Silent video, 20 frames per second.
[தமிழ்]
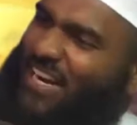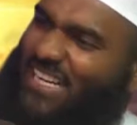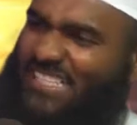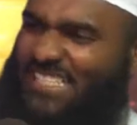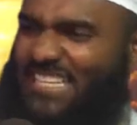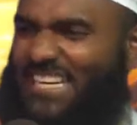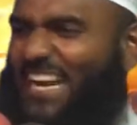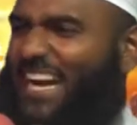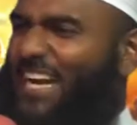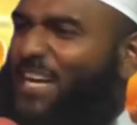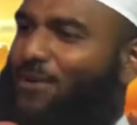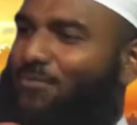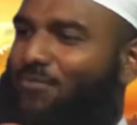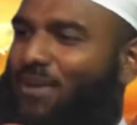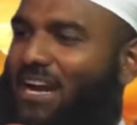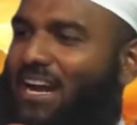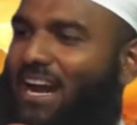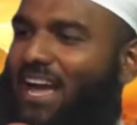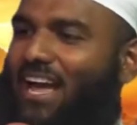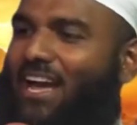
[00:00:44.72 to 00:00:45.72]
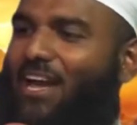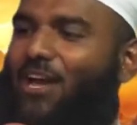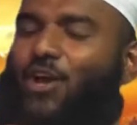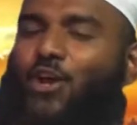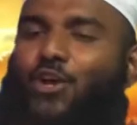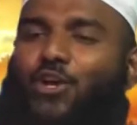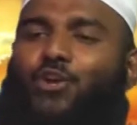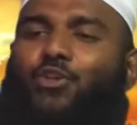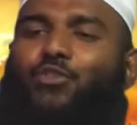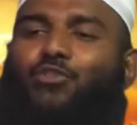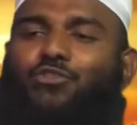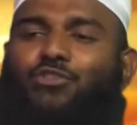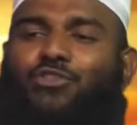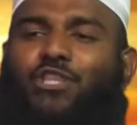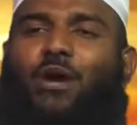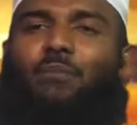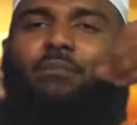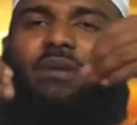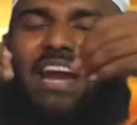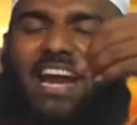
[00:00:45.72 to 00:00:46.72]
வெற்றி என்று மில்ல
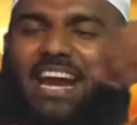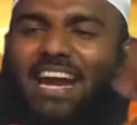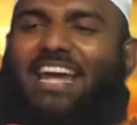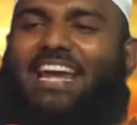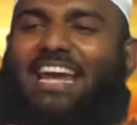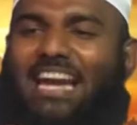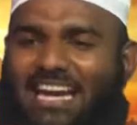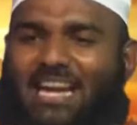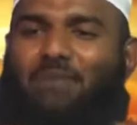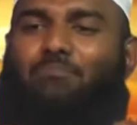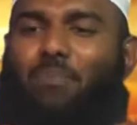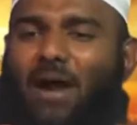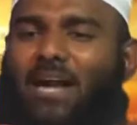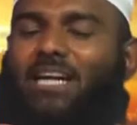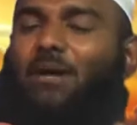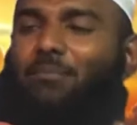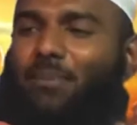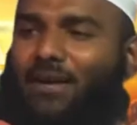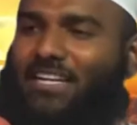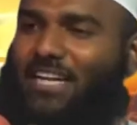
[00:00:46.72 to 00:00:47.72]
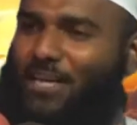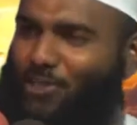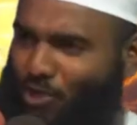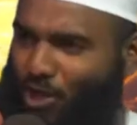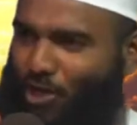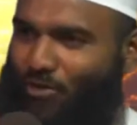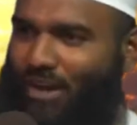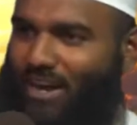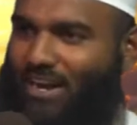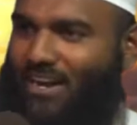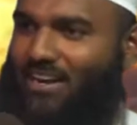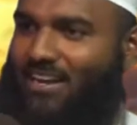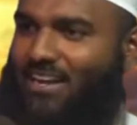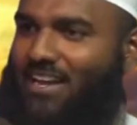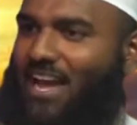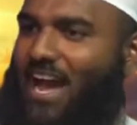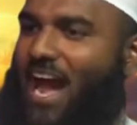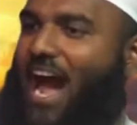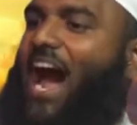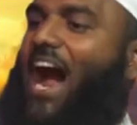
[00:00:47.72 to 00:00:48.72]
யுத்தம் இடையில் நிப்பாட்டப்பட்டதுன்னு சொல்லுவார்கள்
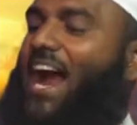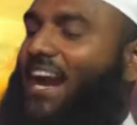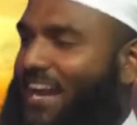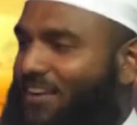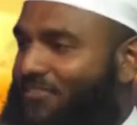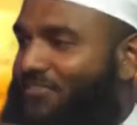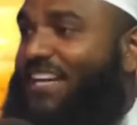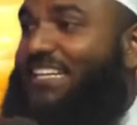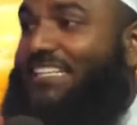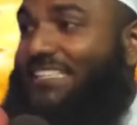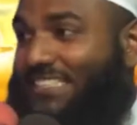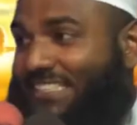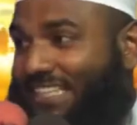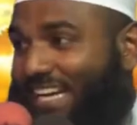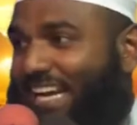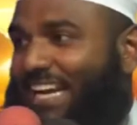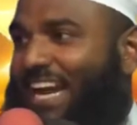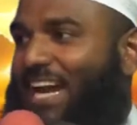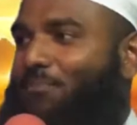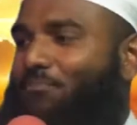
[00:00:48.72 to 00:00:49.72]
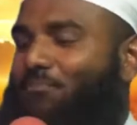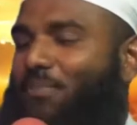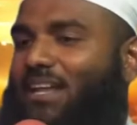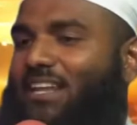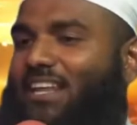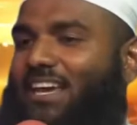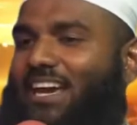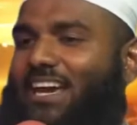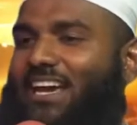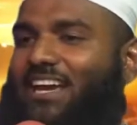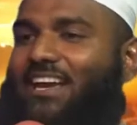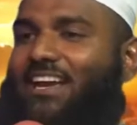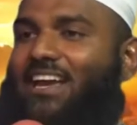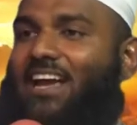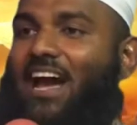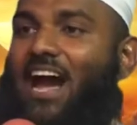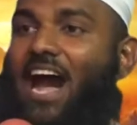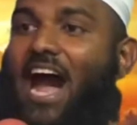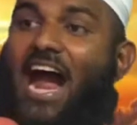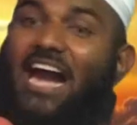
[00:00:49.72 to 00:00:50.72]
ஆனால் வெற்றி என்பது
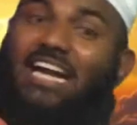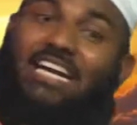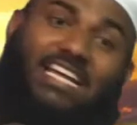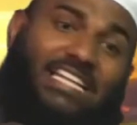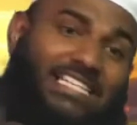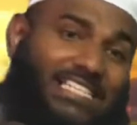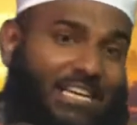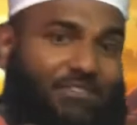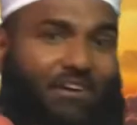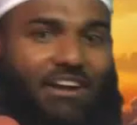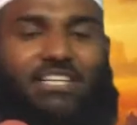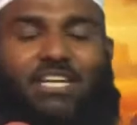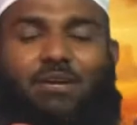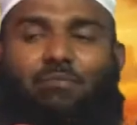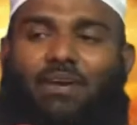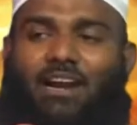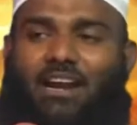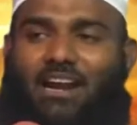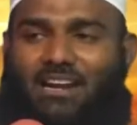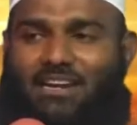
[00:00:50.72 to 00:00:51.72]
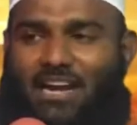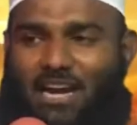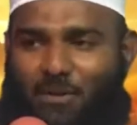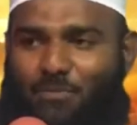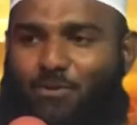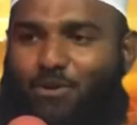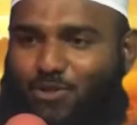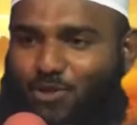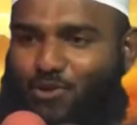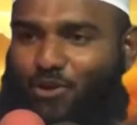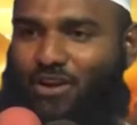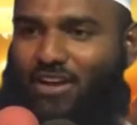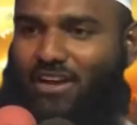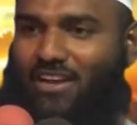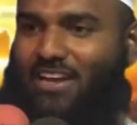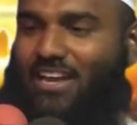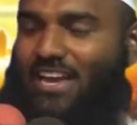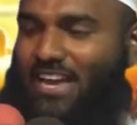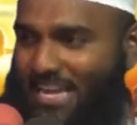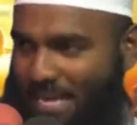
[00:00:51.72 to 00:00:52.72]
அடித்து வெற்றி பெறலை நல்லா புரிஞ்சுக்கோங்க
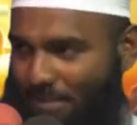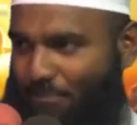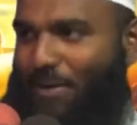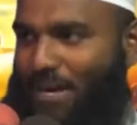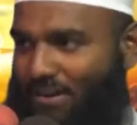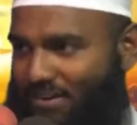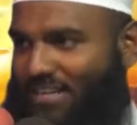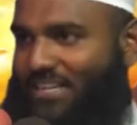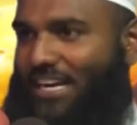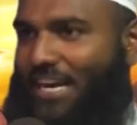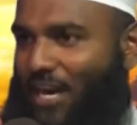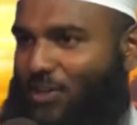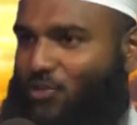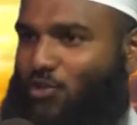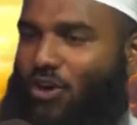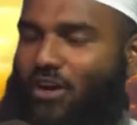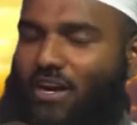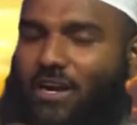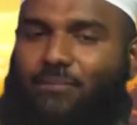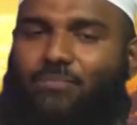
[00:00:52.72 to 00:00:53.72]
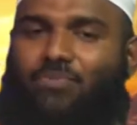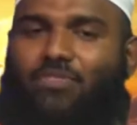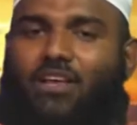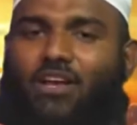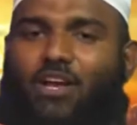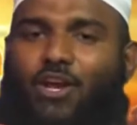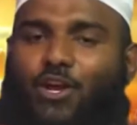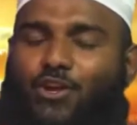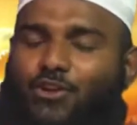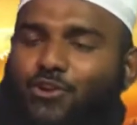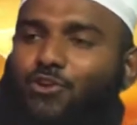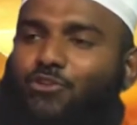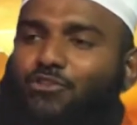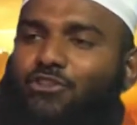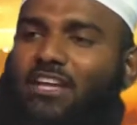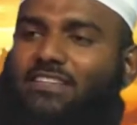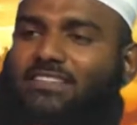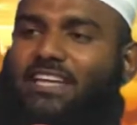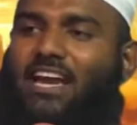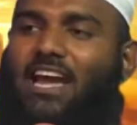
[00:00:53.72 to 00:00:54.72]
எப்படி வெற்றி நான் சொல்கிறேன்
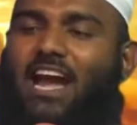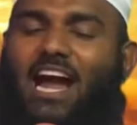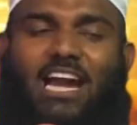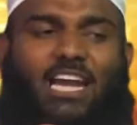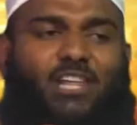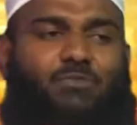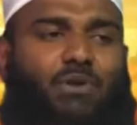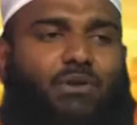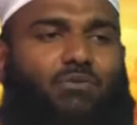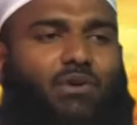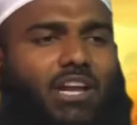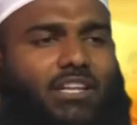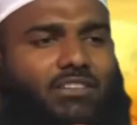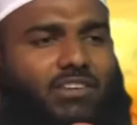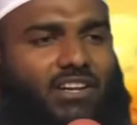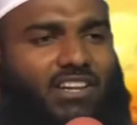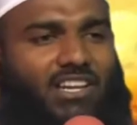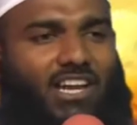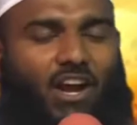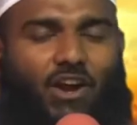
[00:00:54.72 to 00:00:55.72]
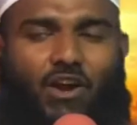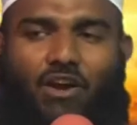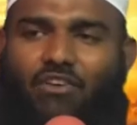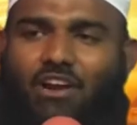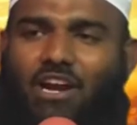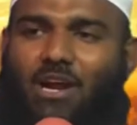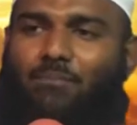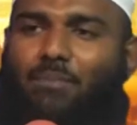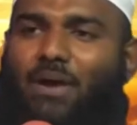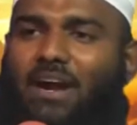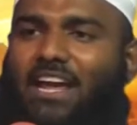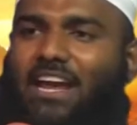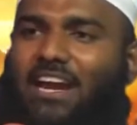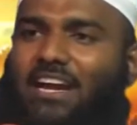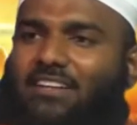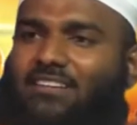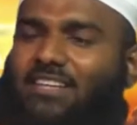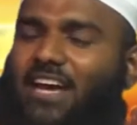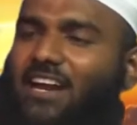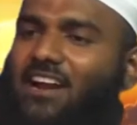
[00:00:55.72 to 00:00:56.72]
யுத்தத்தை ஹாலித் பின் வழி அவர்கள் படை
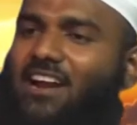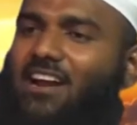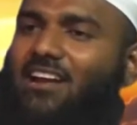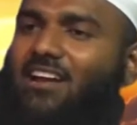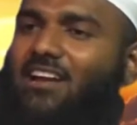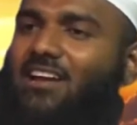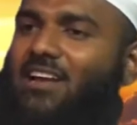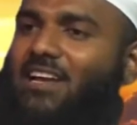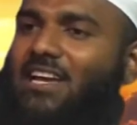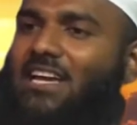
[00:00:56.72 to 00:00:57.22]
எடுத்தார்கள்